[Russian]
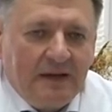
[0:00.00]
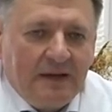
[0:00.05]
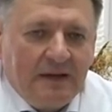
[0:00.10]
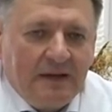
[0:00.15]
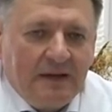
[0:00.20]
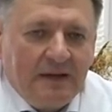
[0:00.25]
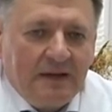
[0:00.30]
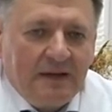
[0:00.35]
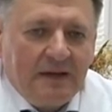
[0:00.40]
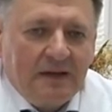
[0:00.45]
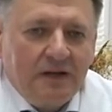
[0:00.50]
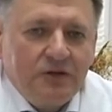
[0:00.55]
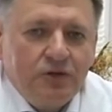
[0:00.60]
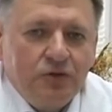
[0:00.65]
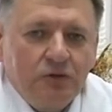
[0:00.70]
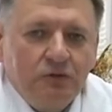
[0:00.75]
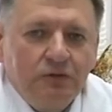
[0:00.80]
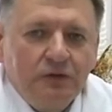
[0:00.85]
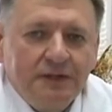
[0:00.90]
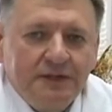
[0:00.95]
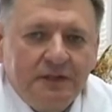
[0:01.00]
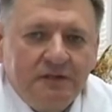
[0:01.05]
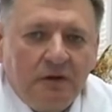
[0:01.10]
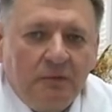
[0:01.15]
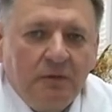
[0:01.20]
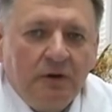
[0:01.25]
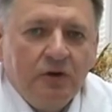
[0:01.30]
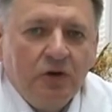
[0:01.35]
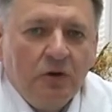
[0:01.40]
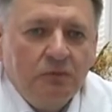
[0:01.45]
Э, хочу выразить
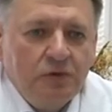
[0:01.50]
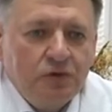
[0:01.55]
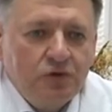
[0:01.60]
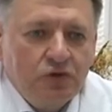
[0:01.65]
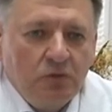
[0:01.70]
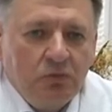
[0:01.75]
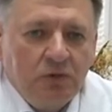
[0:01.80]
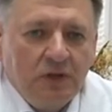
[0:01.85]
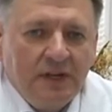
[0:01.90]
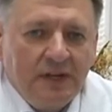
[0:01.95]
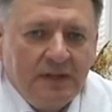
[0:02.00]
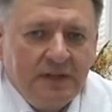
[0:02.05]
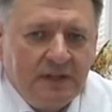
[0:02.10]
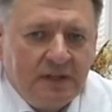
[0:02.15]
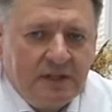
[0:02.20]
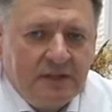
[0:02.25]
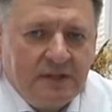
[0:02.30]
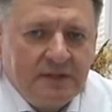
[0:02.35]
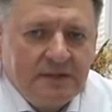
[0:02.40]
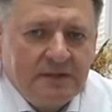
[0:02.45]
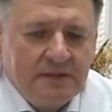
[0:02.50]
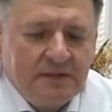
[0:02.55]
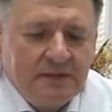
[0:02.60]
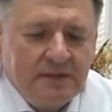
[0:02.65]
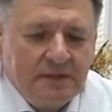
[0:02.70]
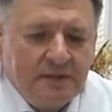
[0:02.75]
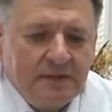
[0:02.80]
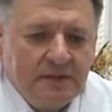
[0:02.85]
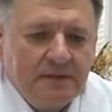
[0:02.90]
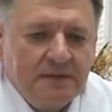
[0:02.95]
вам огромнейшую благодарность
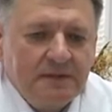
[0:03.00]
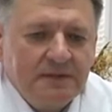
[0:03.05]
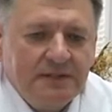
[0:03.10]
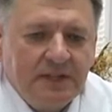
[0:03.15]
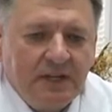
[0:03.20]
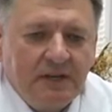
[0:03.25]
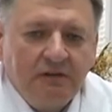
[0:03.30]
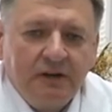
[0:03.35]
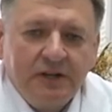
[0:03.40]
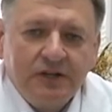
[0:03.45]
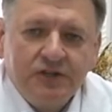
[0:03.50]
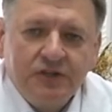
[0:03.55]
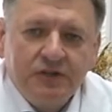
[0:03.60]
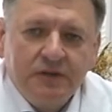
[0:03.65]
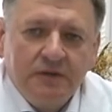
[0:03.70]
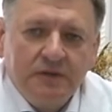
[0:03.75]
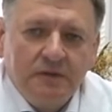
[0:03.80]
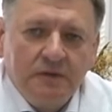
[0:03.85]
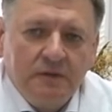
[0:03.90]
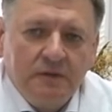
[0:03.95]
за ваш